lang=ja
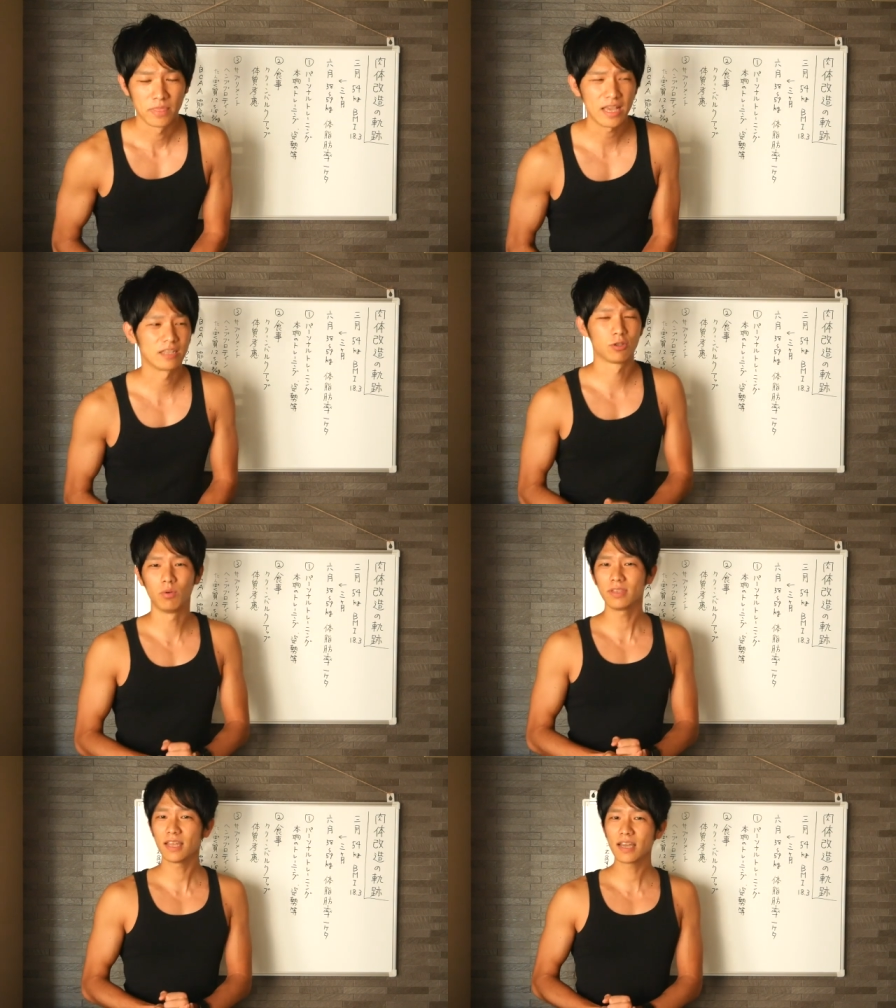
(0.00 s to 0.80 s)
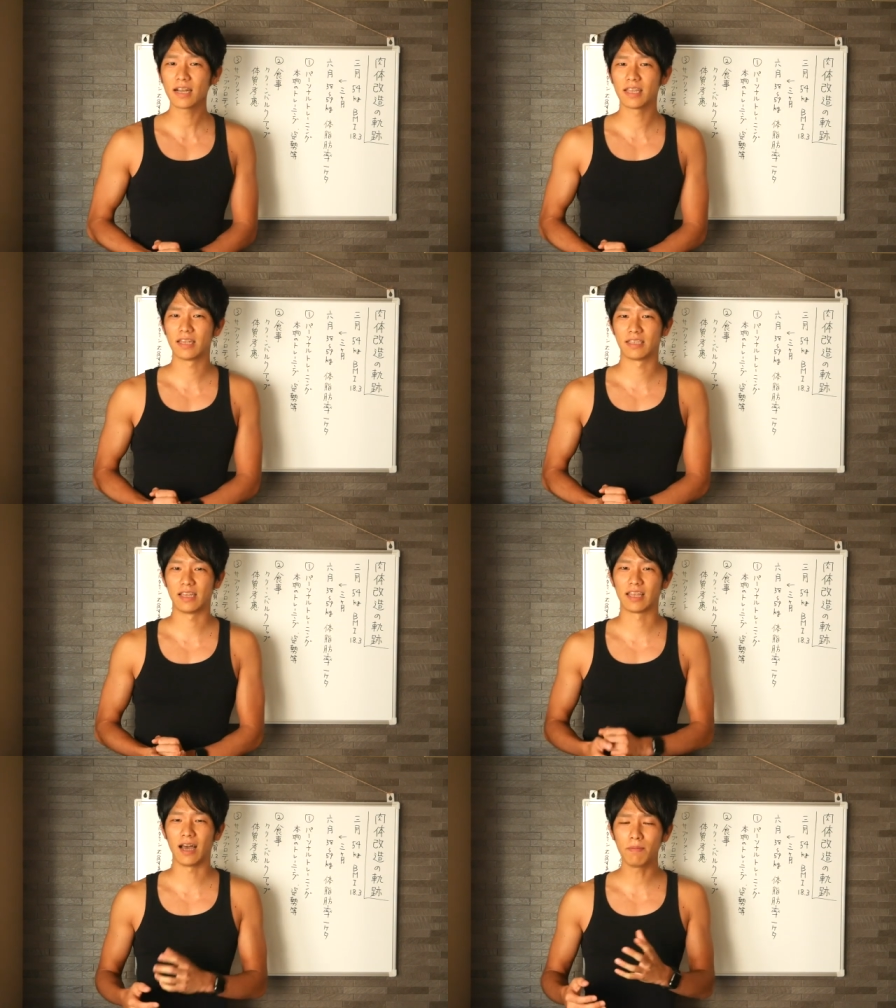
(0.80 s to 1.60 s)
でそんな中でです
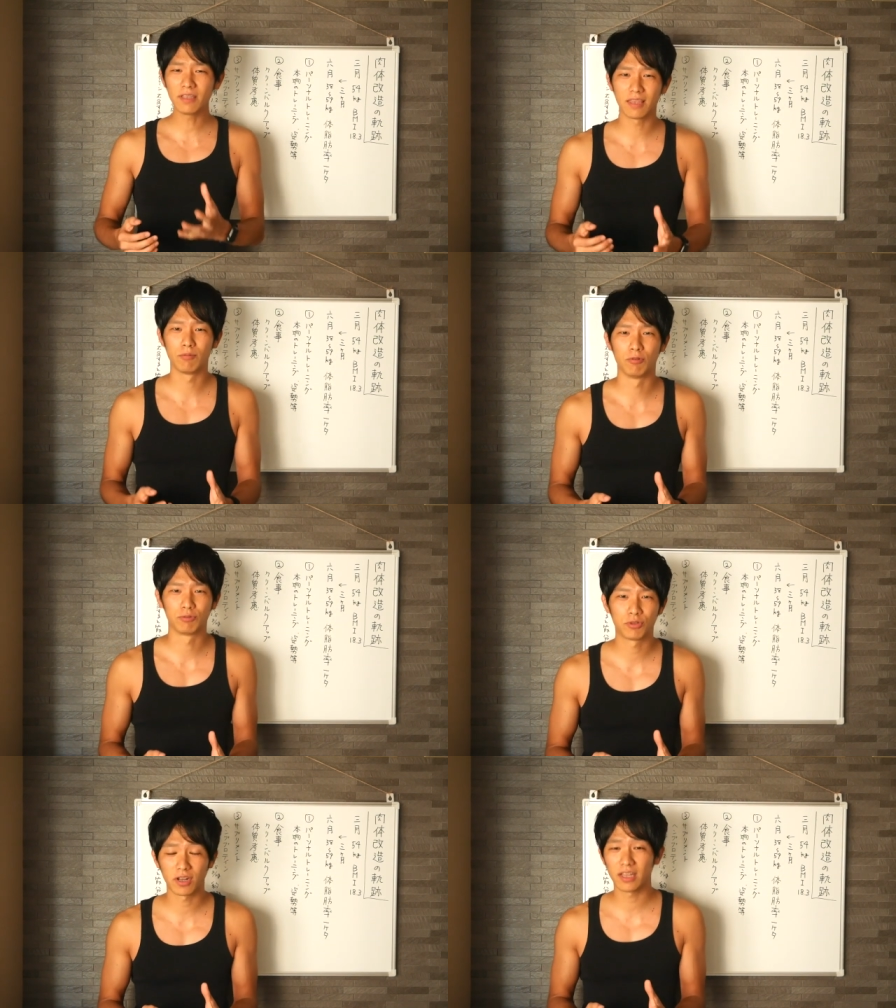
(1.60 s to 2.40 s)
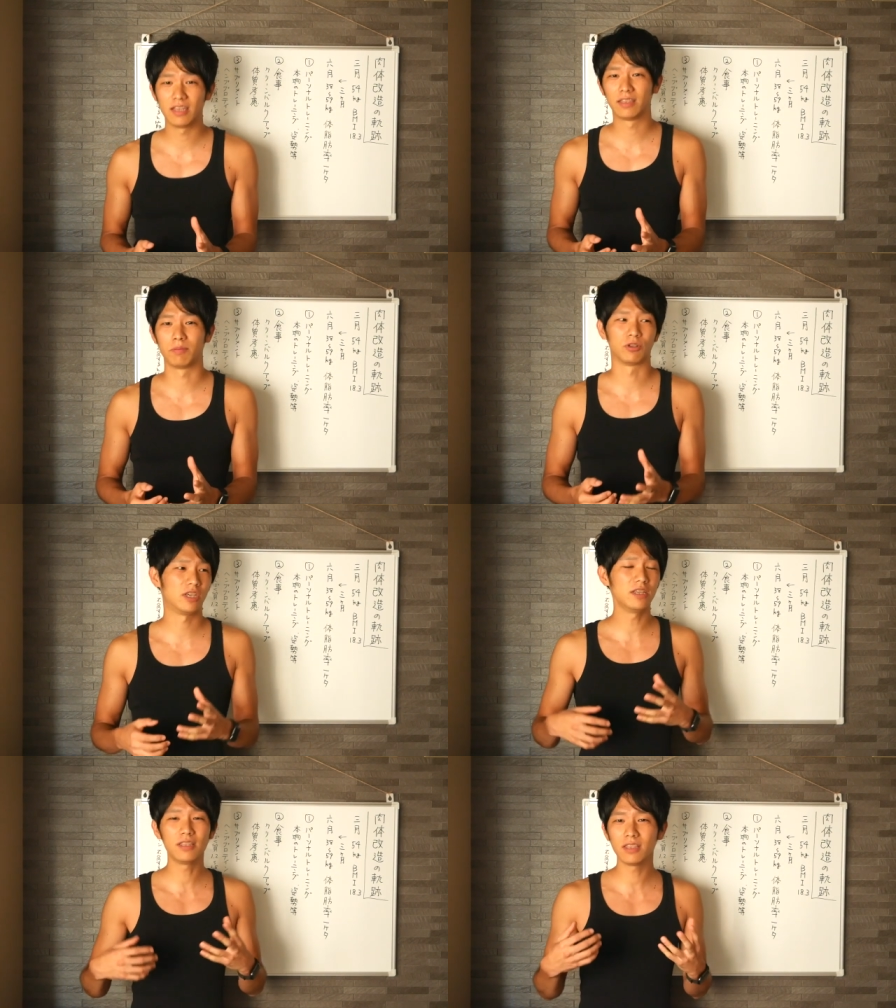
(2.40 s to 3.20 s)
ね食べても太らないっても
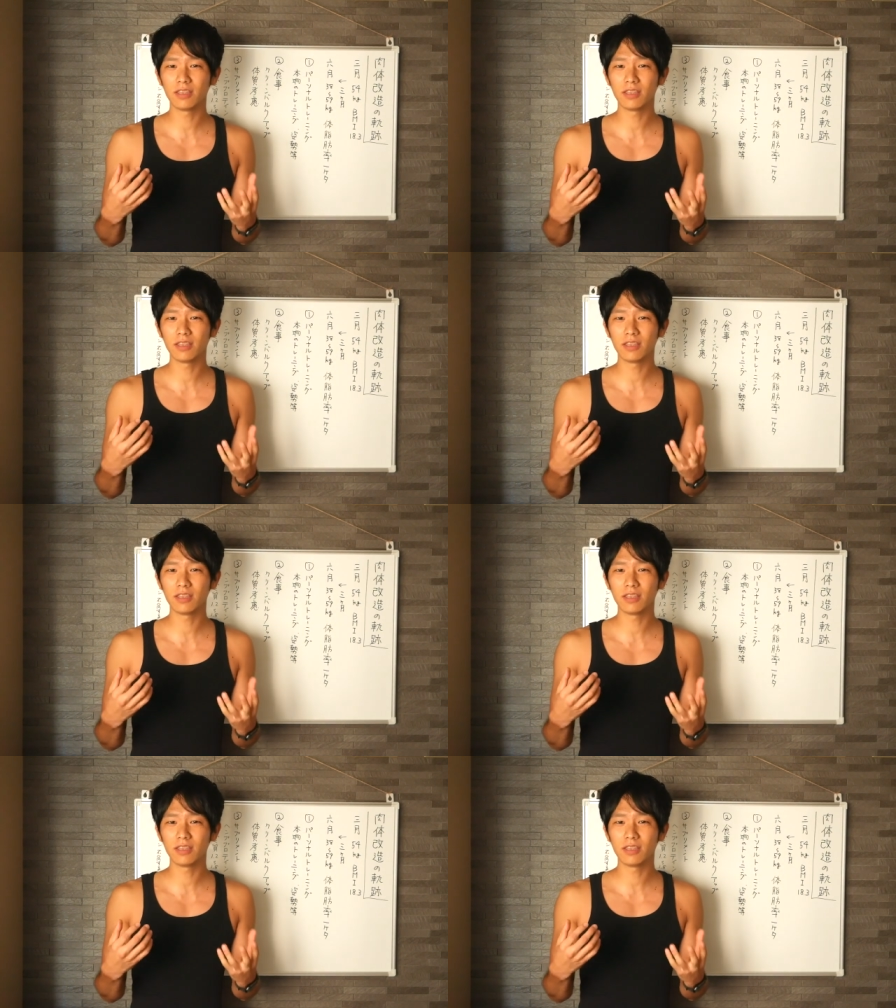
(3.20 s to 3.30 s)
筋